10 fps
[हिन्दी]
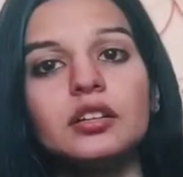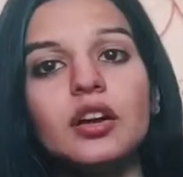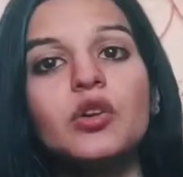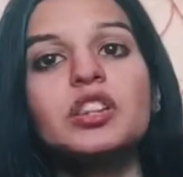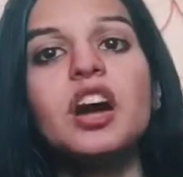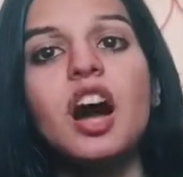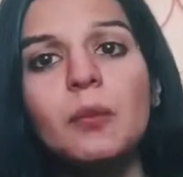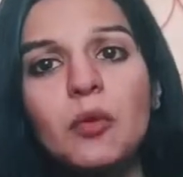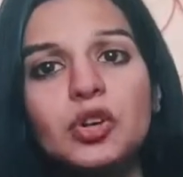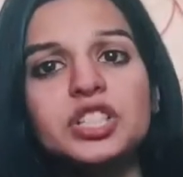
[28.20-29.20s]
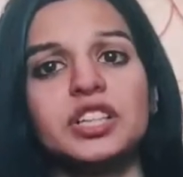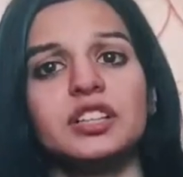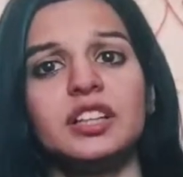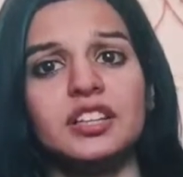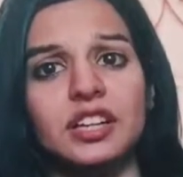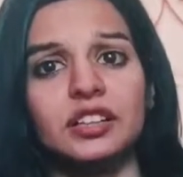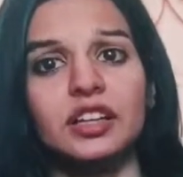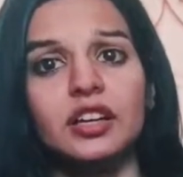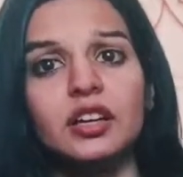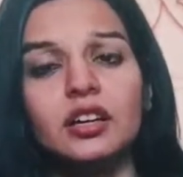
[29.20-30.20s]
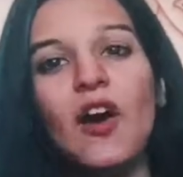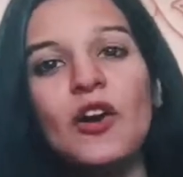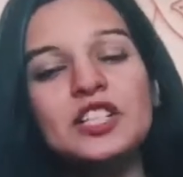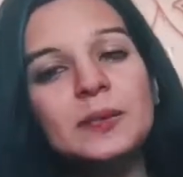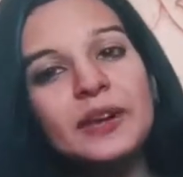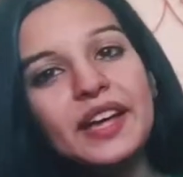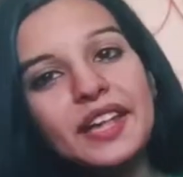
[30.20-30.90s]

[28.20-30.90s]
उसे खामोश कर दिया जाता है और जब